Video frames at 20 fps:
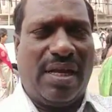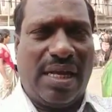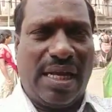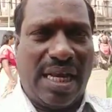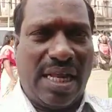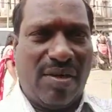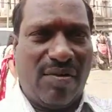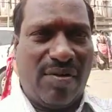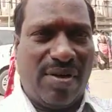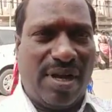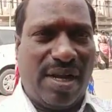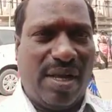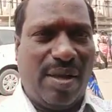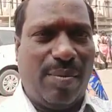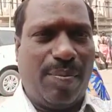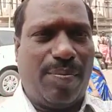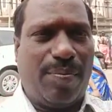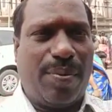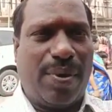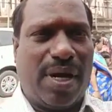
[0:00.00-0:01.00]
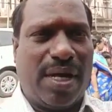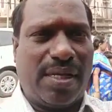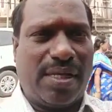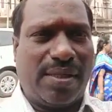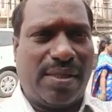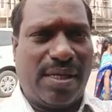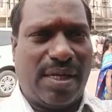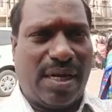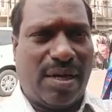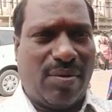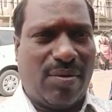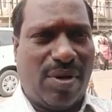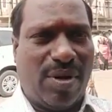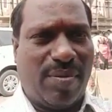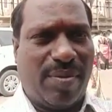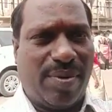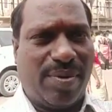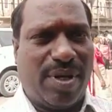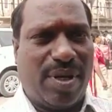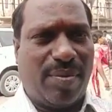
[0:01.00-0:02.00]
இறைவனை பாதத்தை அடையக்கூடிய
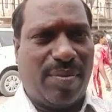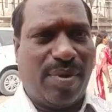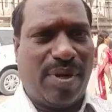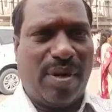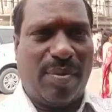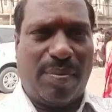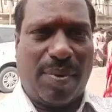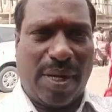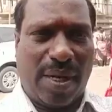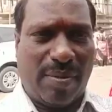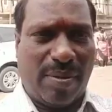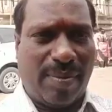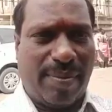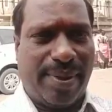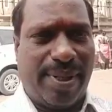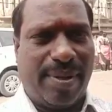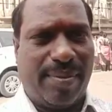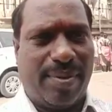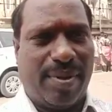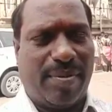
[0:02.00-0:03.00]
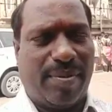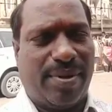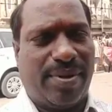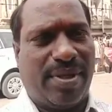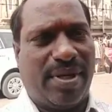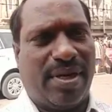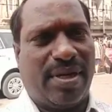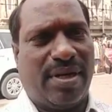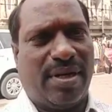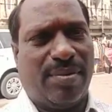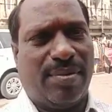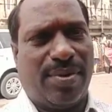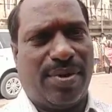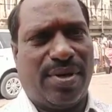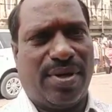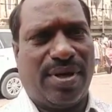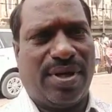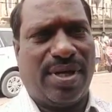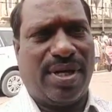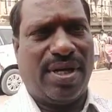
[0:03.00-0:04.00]
மந்திரம் பேர் பரமபதம் இந்த மந்திரம் கண்டு
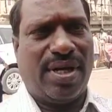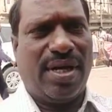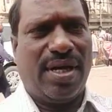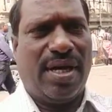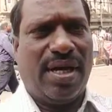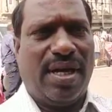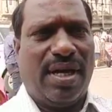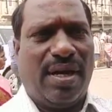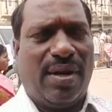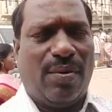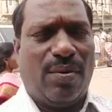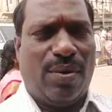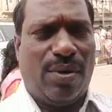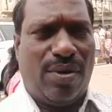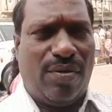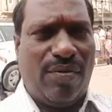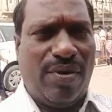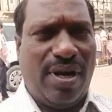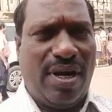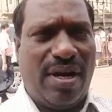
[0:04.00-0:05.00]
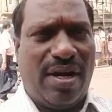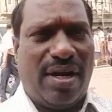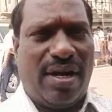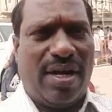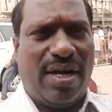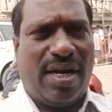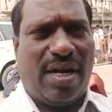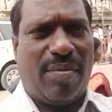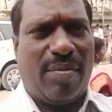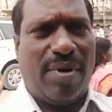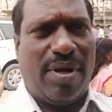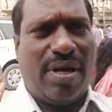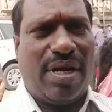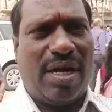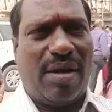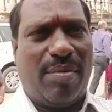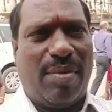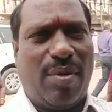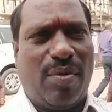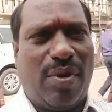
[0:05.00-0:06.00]
பேருக்கு ஒரு வீட்டில் நம்ம
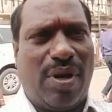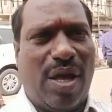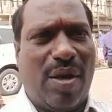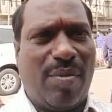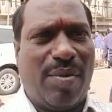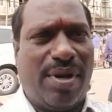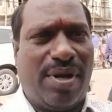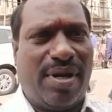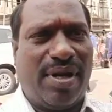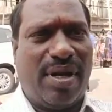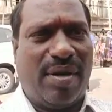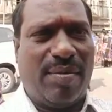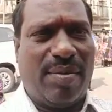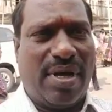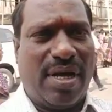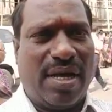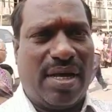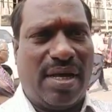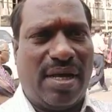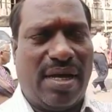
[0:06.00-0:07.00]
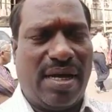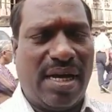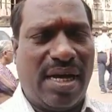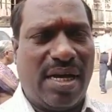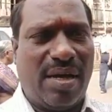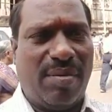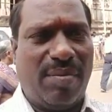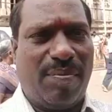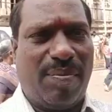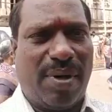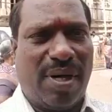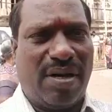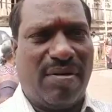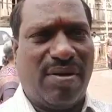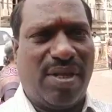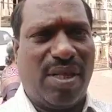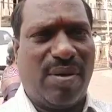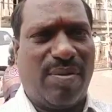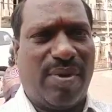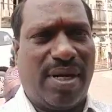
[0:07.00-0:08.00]
எல்லாருமே ஒரே மாதிரி இருக்கோமா எல்லோரும்
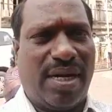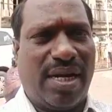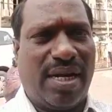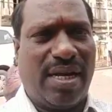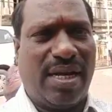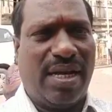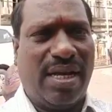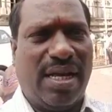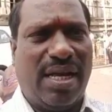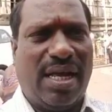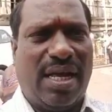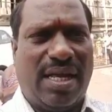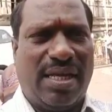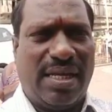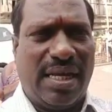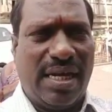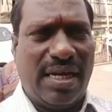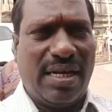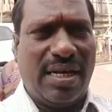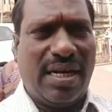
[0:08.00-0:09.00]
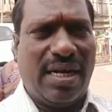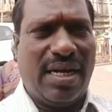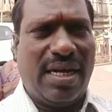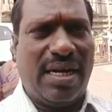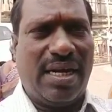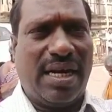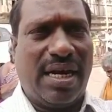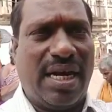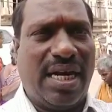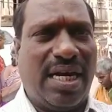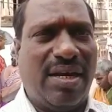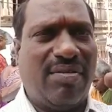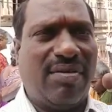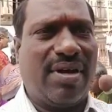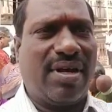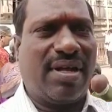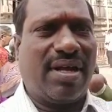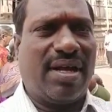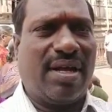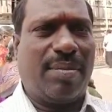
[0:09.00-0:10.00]
பலவிதமான எண்ணலைகள்
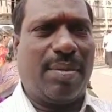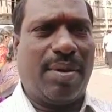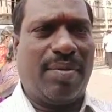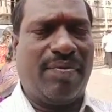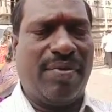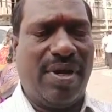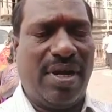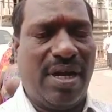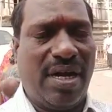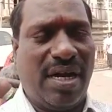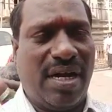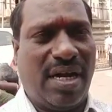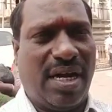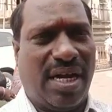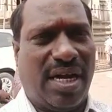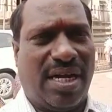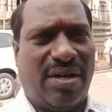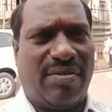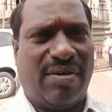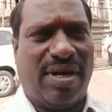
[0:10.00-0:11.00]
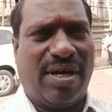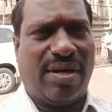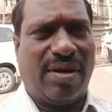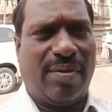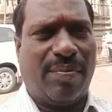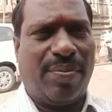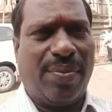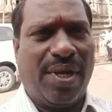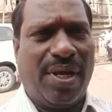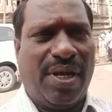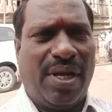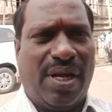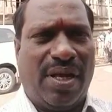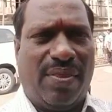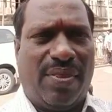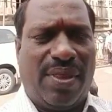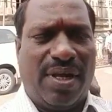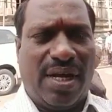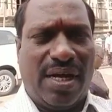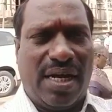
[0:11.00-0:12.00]
நெகட்டிவாக இருக்காங்கப்பா வீட்டில் நெகட்டிவ் ஆகிடும்
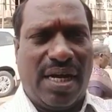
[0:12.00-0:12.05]
இந்த